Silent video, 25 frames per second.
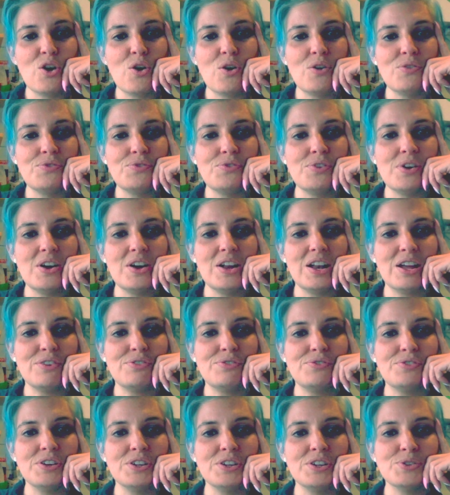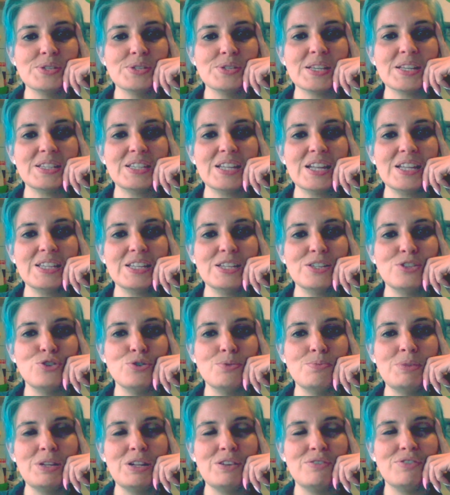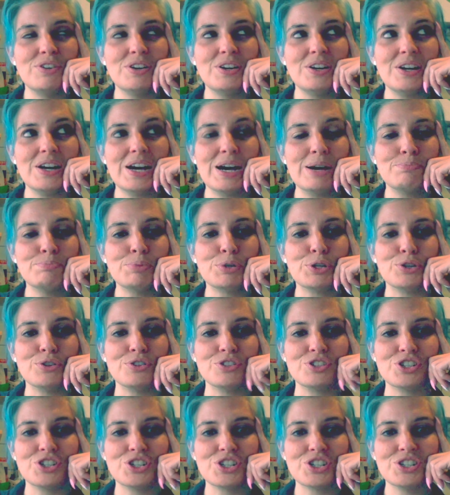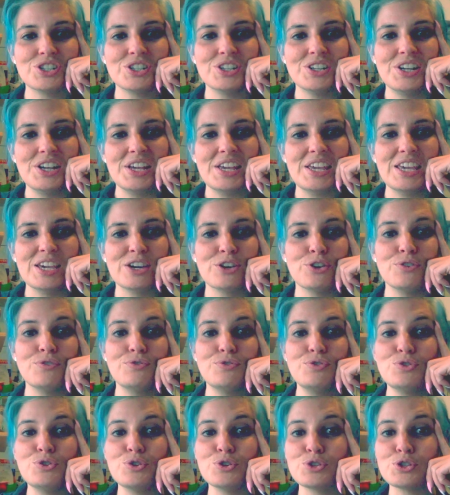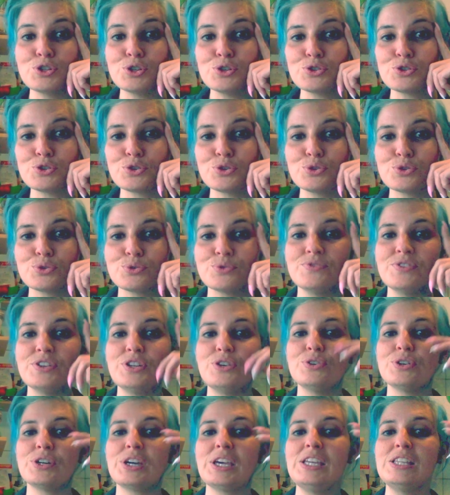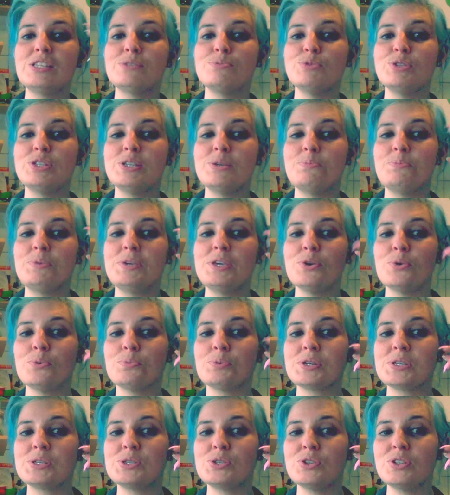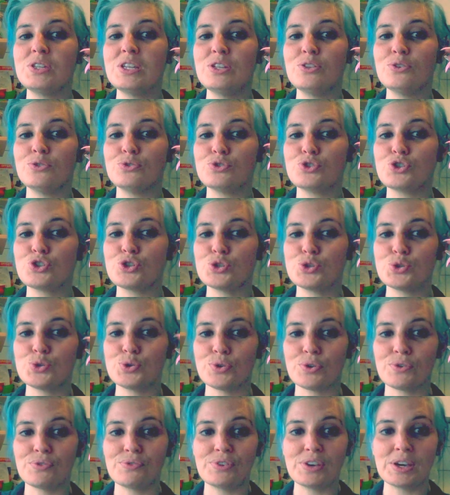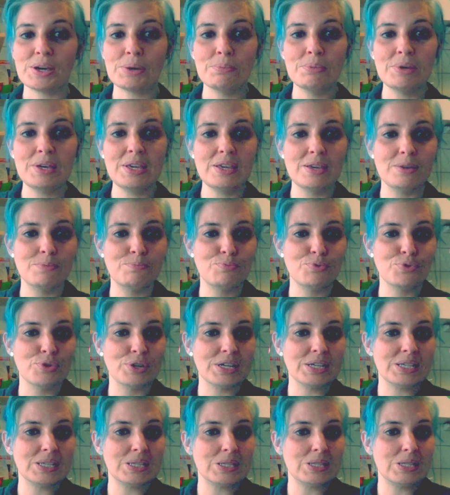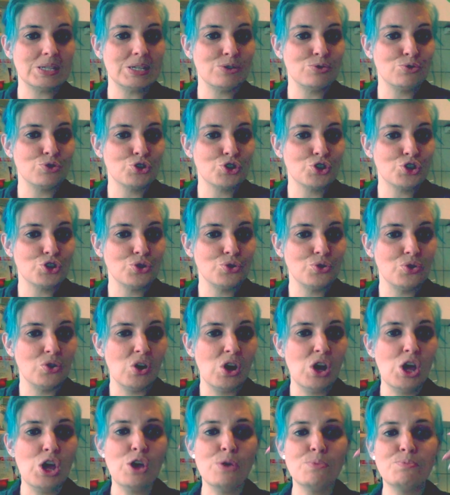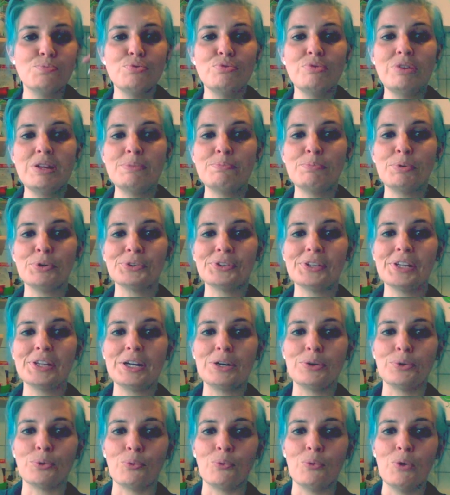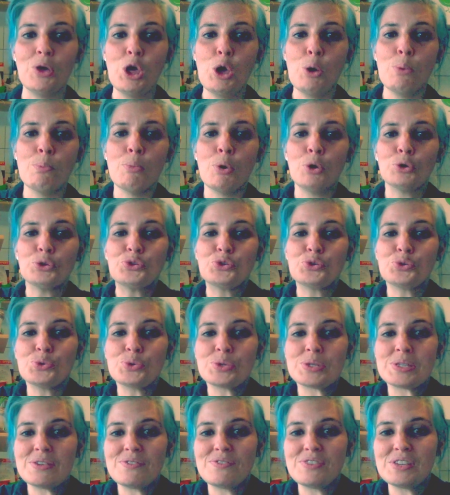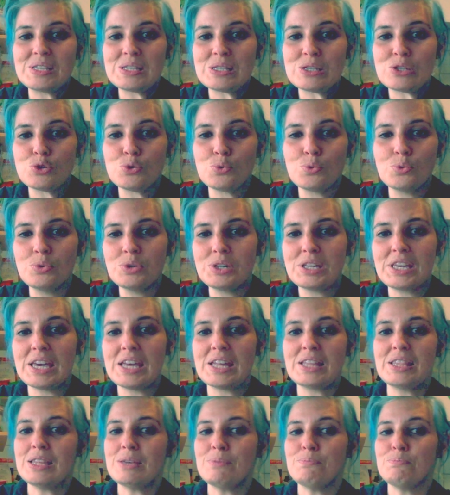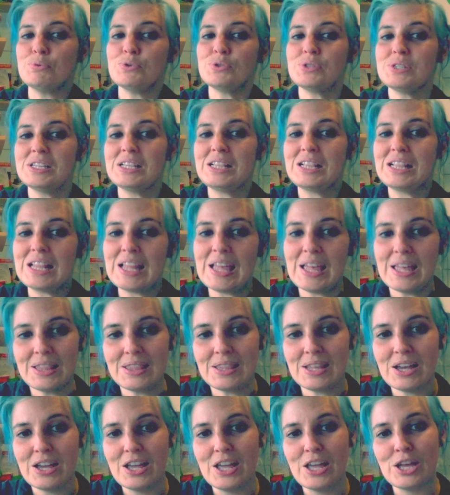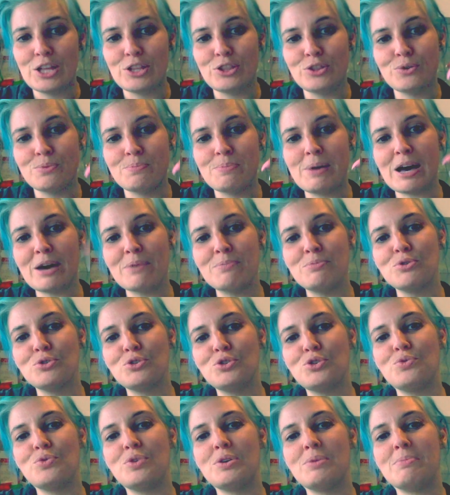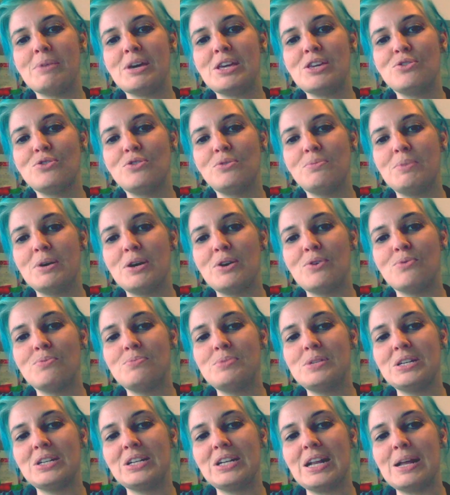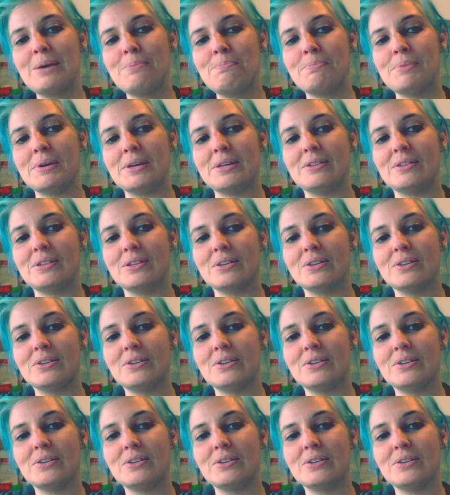enfin, la fin de cette année 2020 approche. Est revenu le temps de retrouver le rythme des pieds emprisonnés dans nos chaussures fermées et pour rester au chaud, pull les pantalons. Manteaux et vestons, gaines et petites laines, nos barbecues et maillots de bain ont bien de la peine.